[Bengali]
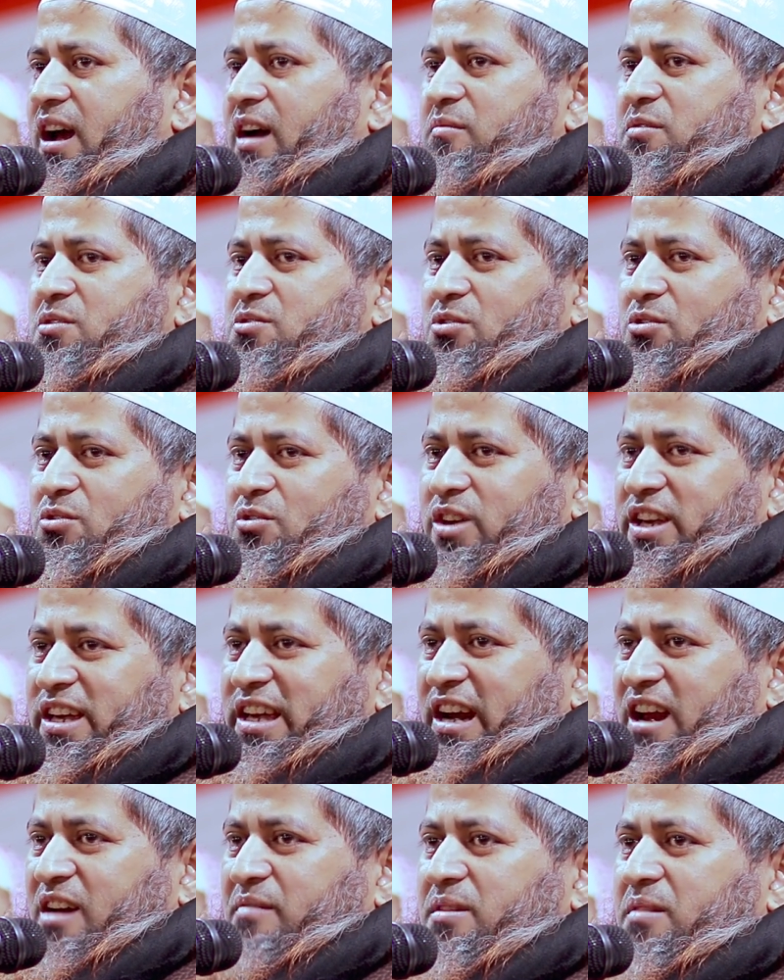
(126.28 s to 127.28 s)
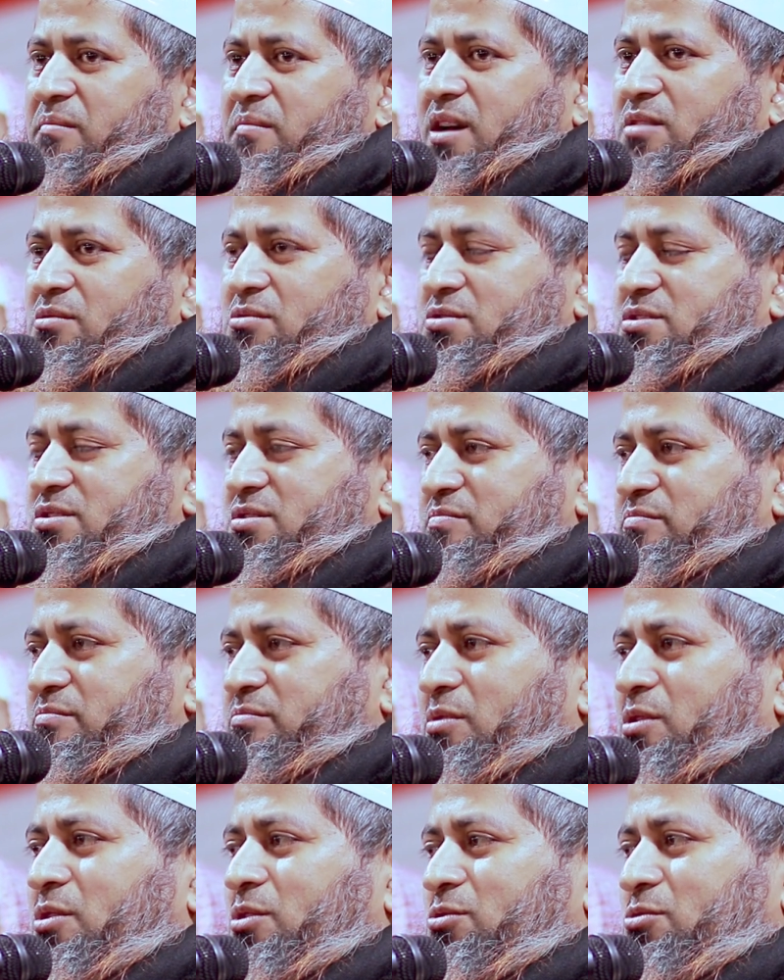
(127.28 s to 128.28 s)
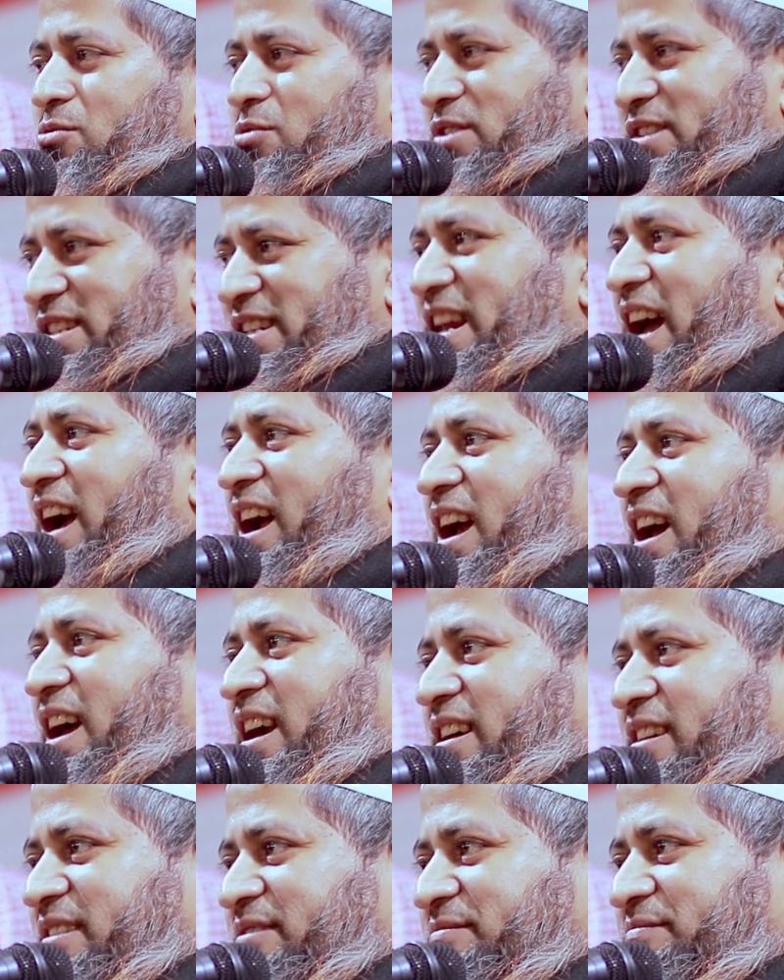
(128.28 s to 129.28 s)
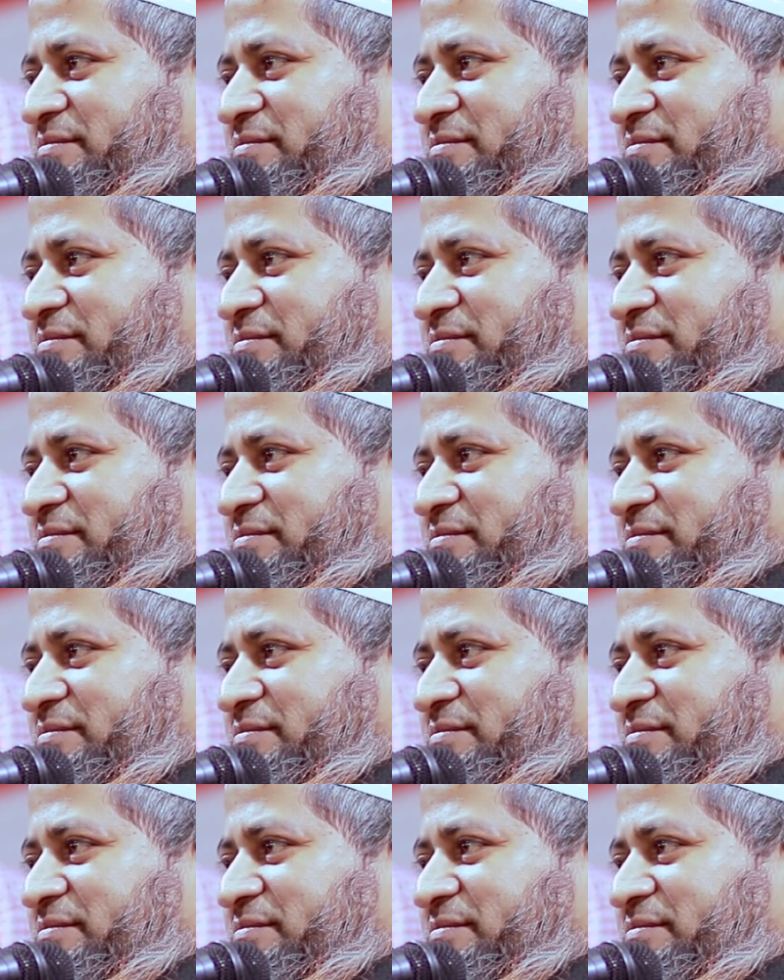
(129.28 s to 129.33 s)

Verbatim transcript: আমি যদি ওই গ্রামের মানুষ বড় তো হয়েছি ঢাকায়